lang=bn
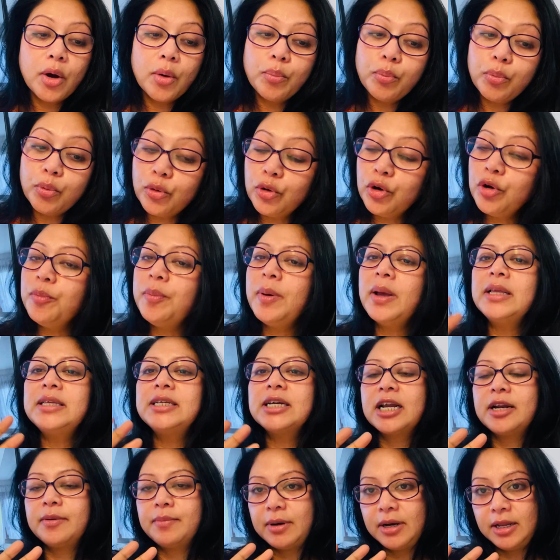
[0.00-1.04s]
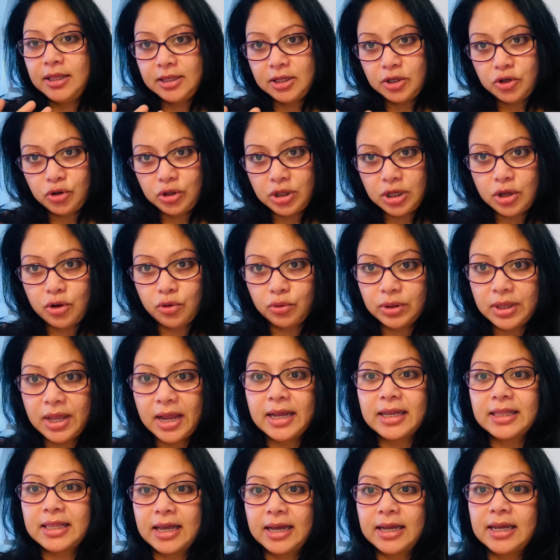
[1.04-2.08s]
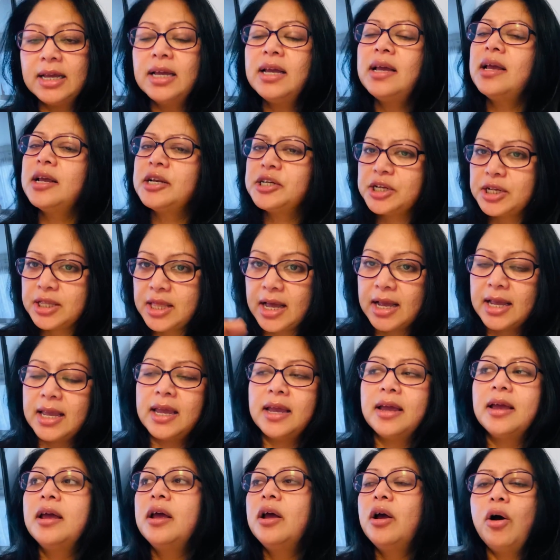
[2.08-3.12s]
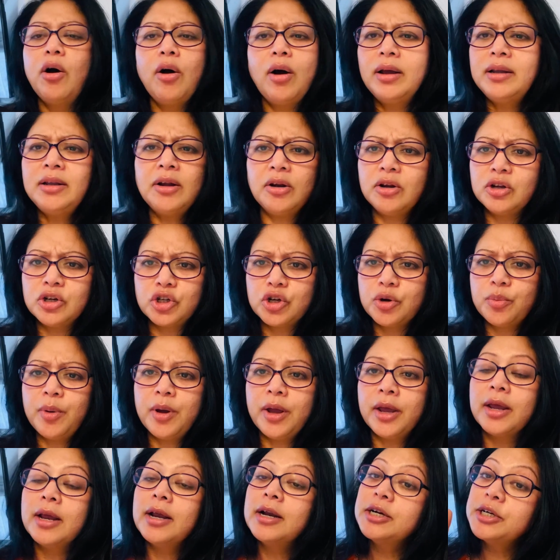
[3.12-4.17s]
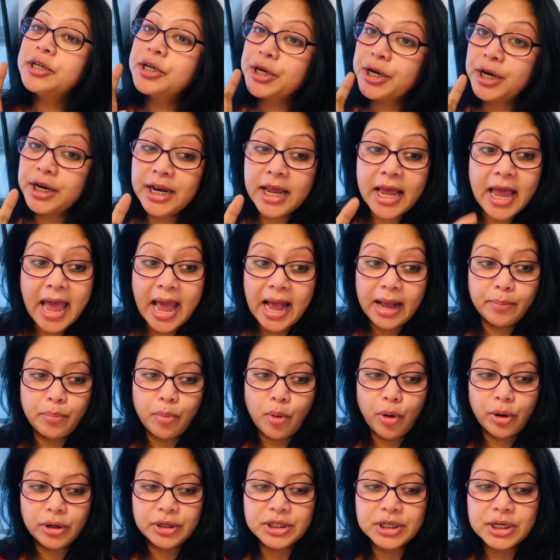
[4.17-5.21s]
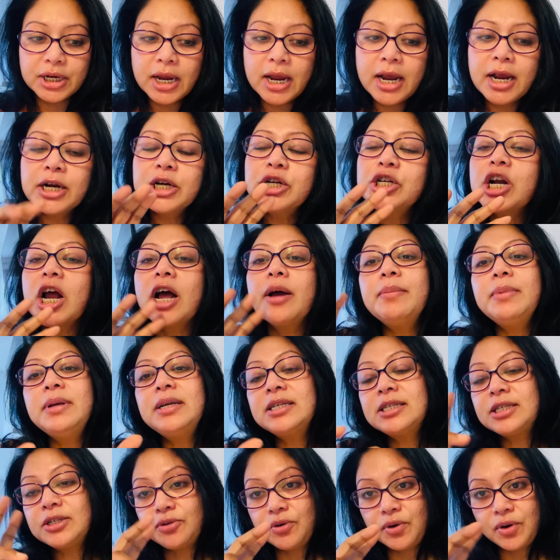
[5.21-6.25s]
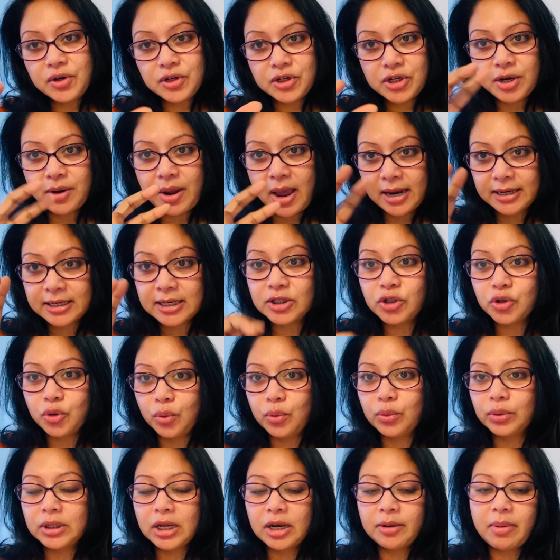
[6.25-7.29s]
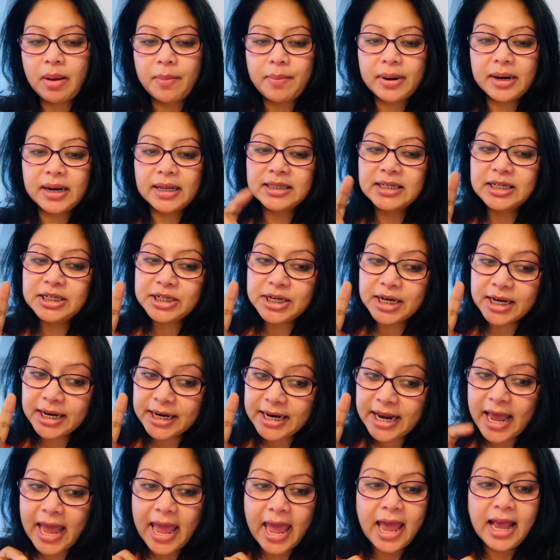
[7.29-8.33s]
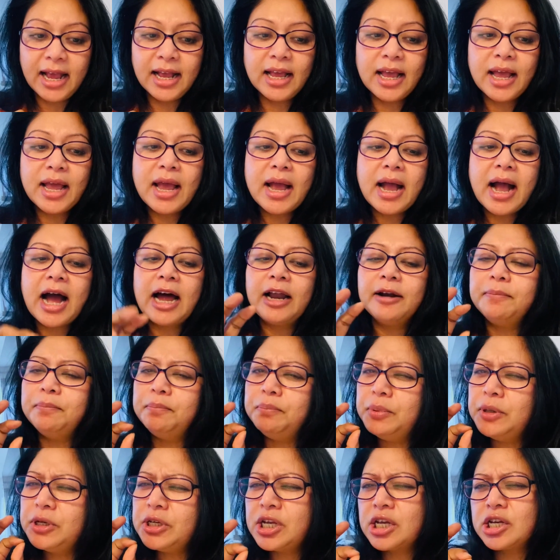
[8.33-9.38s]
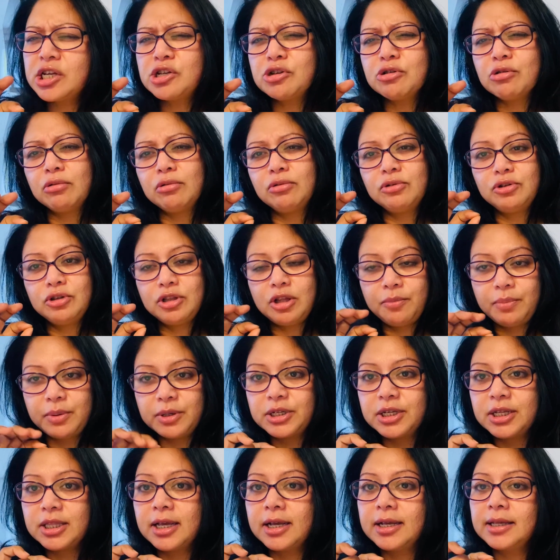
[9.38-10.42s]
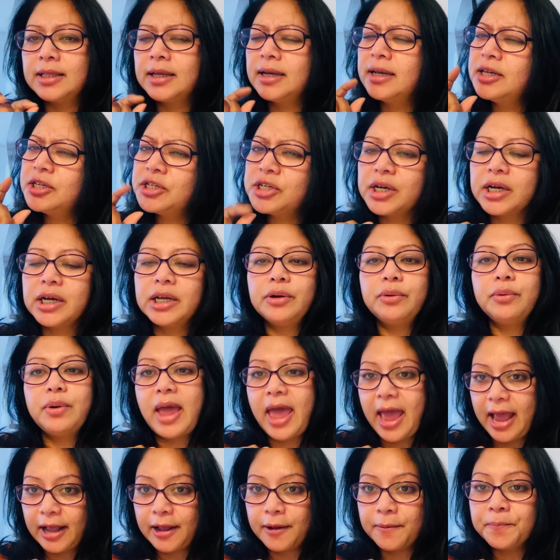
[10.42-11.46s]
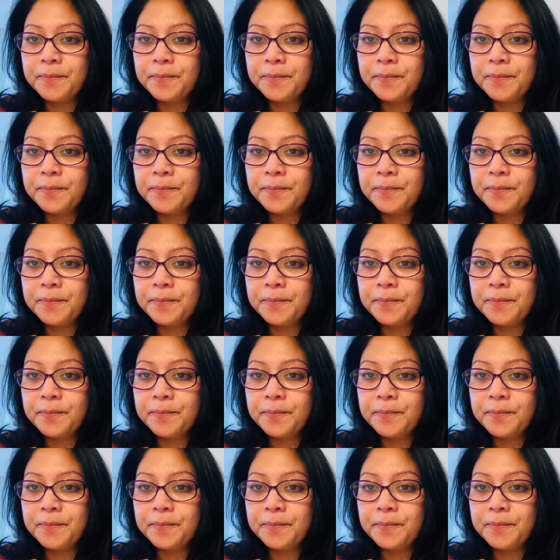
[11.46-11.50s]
পূর্বে জার্মানিতে যদি কেউ থেকে থাকে এসে থাকে হয় না অনেক সময় সেখানে এক পয়েন্ট স্বামী স্ত্রীর যে একটা যোগ্যতার ব্যাপার আছে সেখানে এক আর বিশেষ কোনো যদি পেশা থেকে থাকে সেখানেও এক